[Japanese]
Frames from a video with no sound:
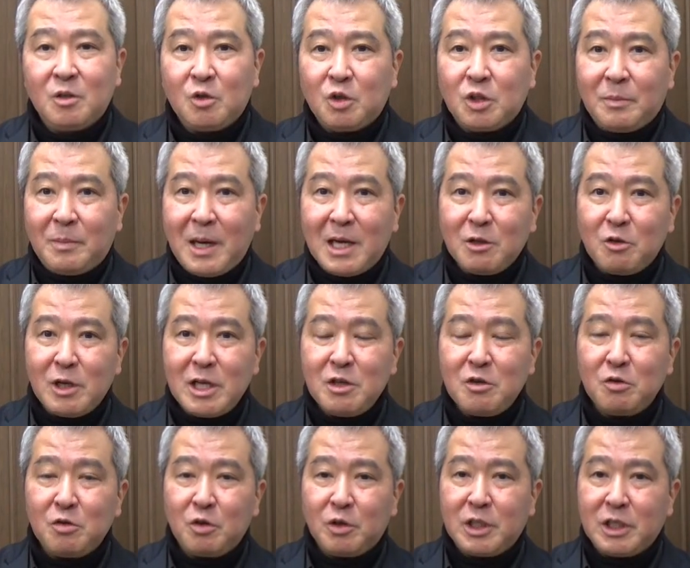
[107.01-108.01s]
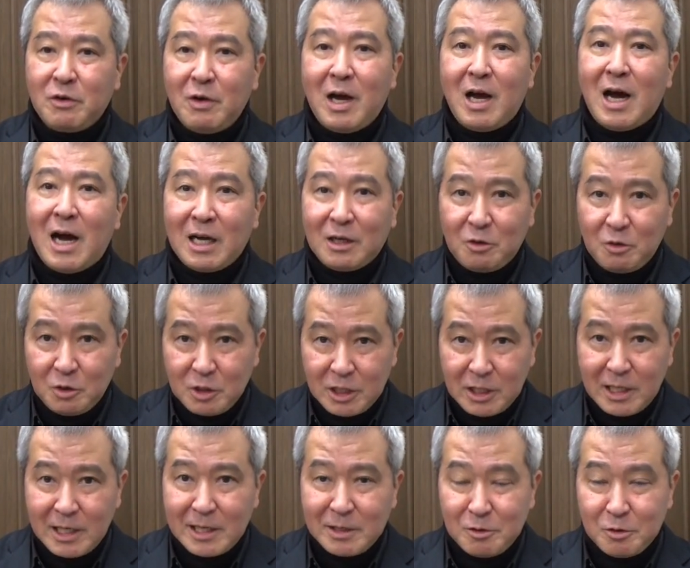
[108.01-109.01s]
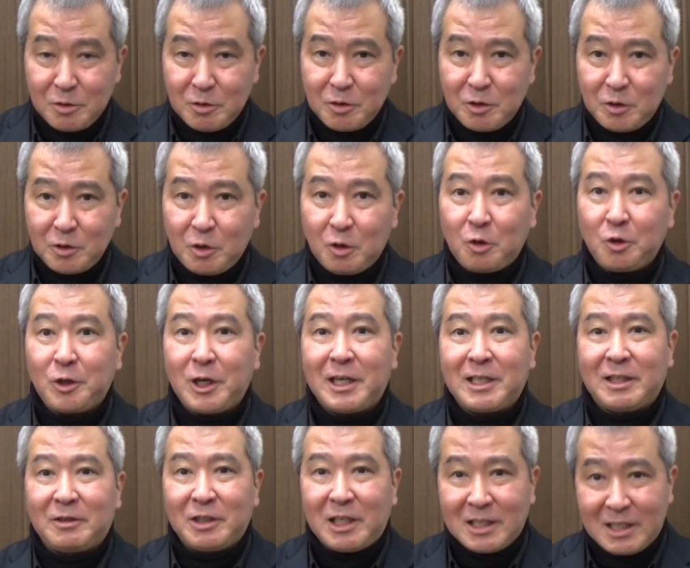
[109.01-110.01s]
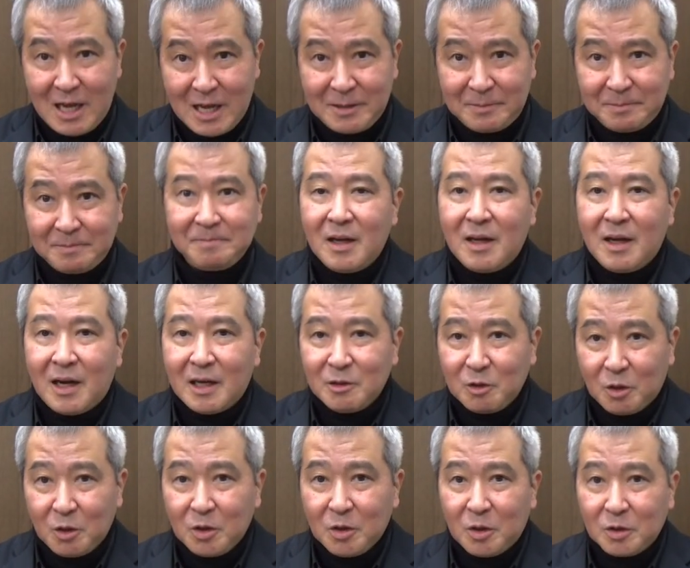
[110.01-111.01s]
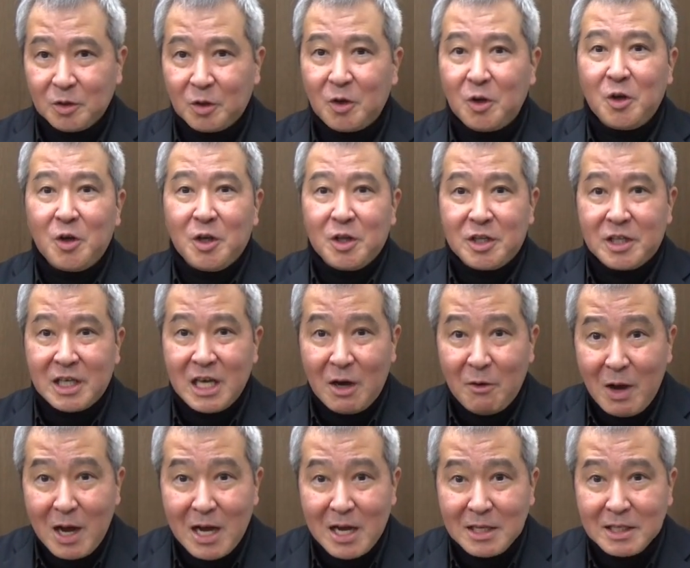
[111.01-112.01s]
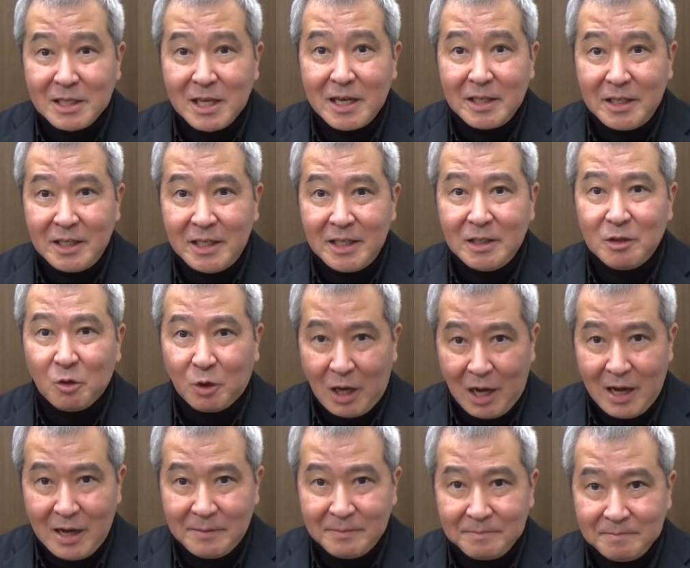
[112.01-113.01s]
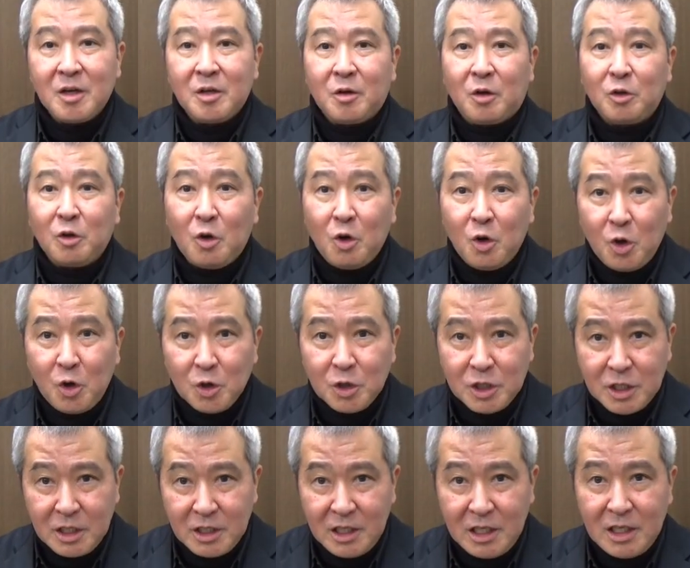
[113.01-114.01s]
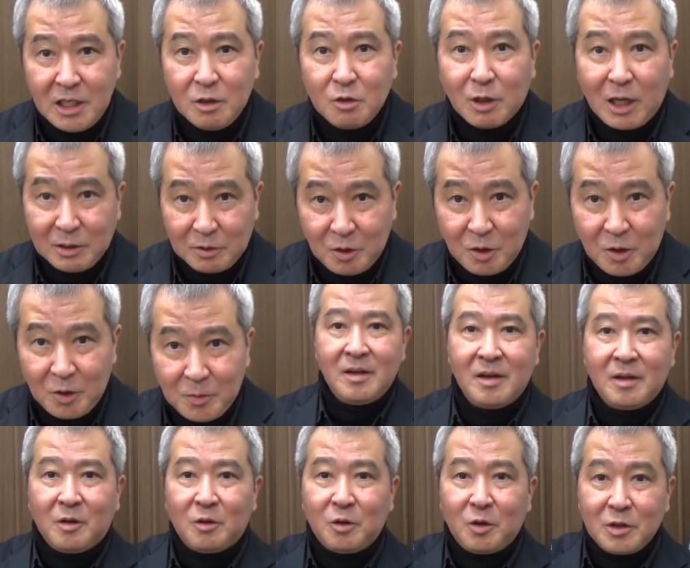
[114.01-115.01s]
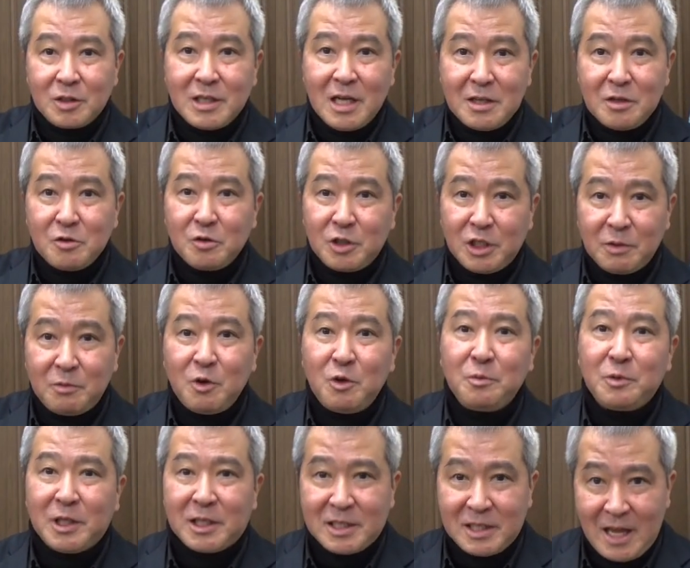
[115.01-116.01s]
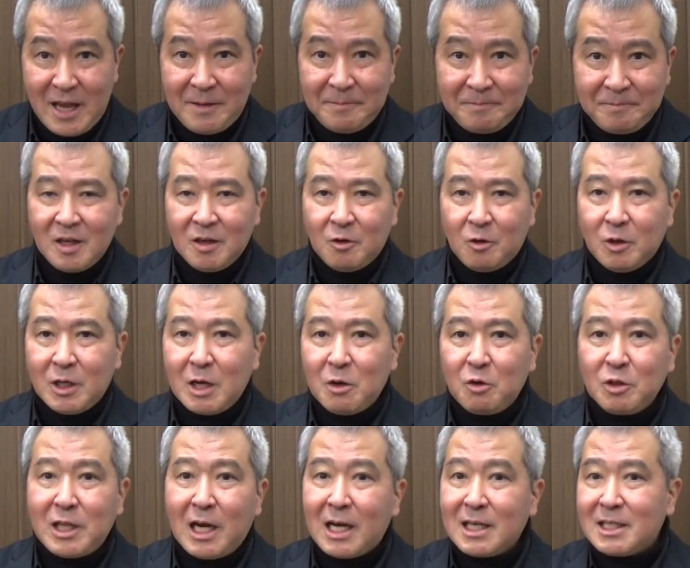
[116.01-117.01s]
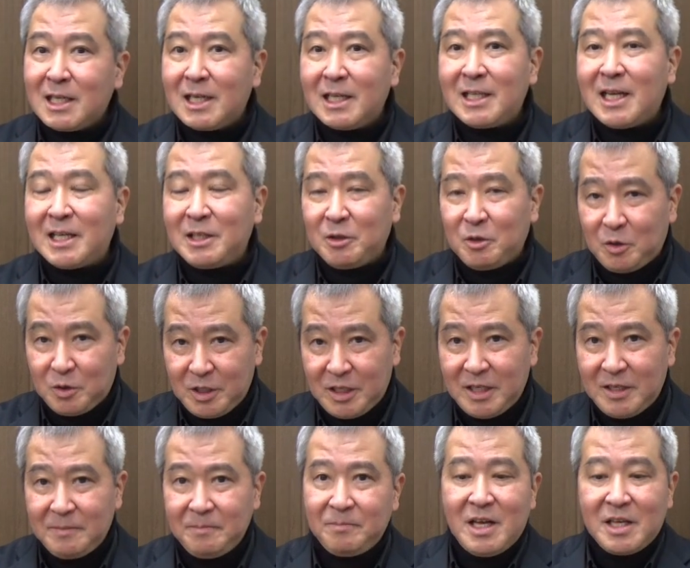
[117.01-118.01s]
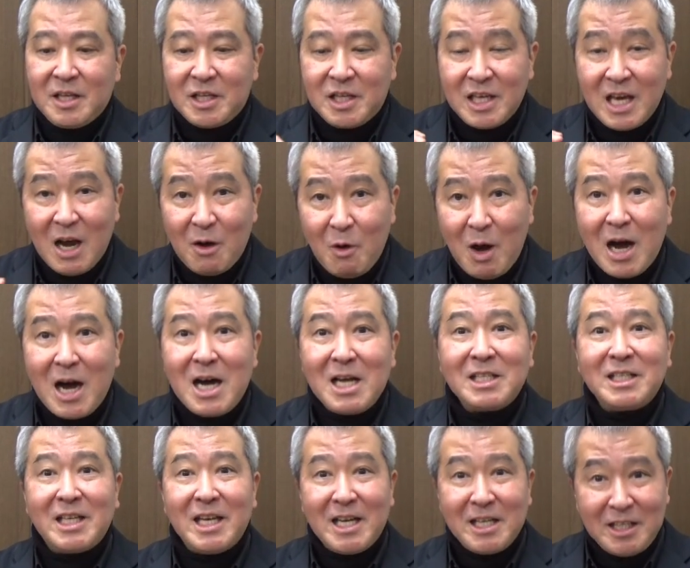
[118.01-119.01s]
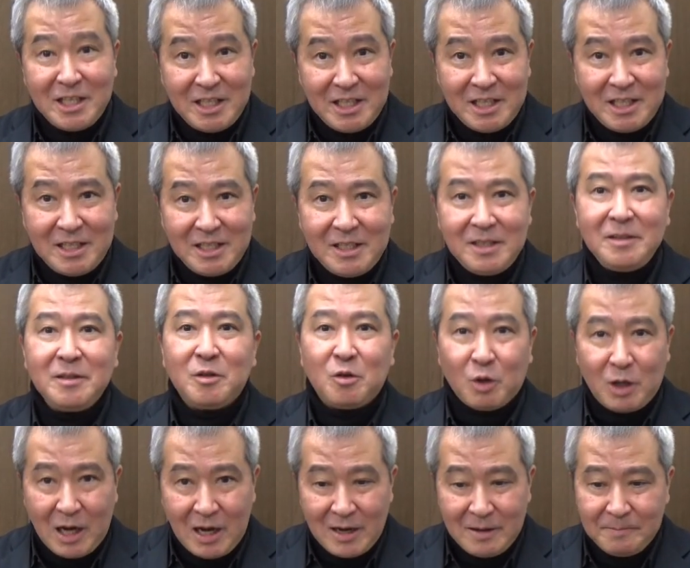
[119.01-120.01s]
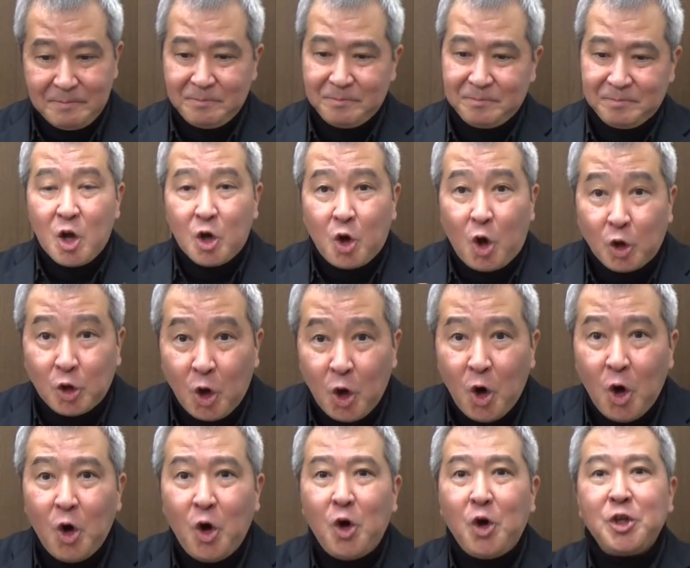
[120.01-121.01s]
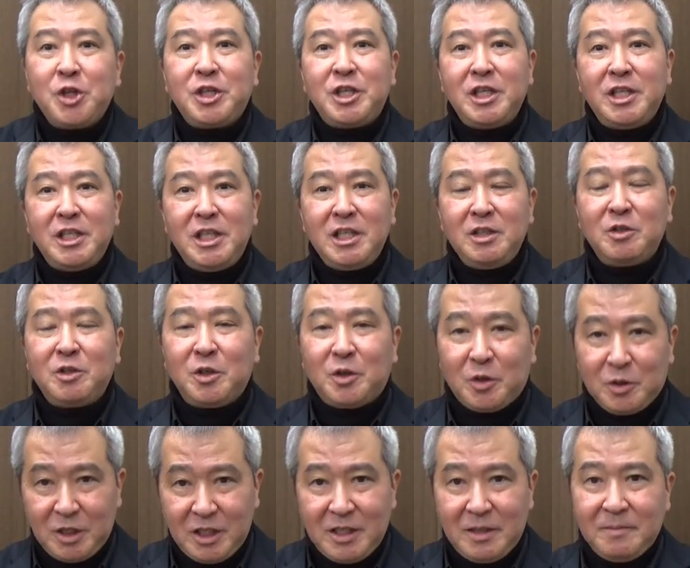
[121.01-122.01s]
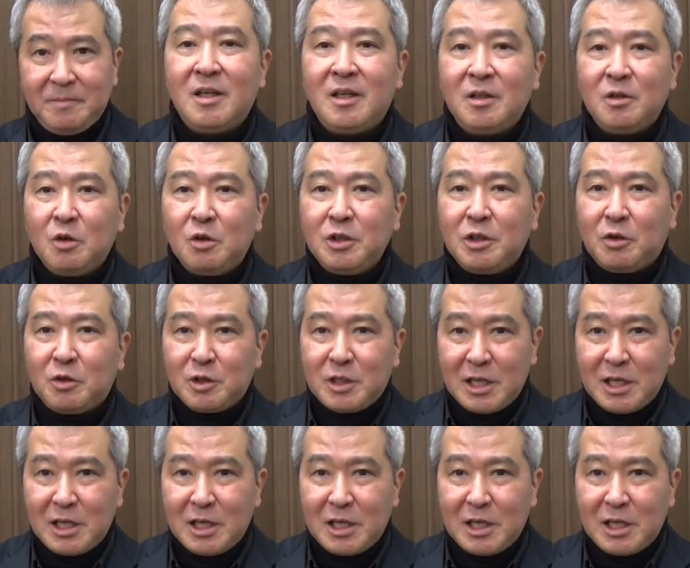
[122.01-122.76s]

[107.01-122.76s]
特にパート練習の時には白打ちで練習するように心がけてください。あと、この幸せにとか、この星にとかの、この32分音符ですね。これがこう流されないように、幸せにとか、この針にのように、特にこの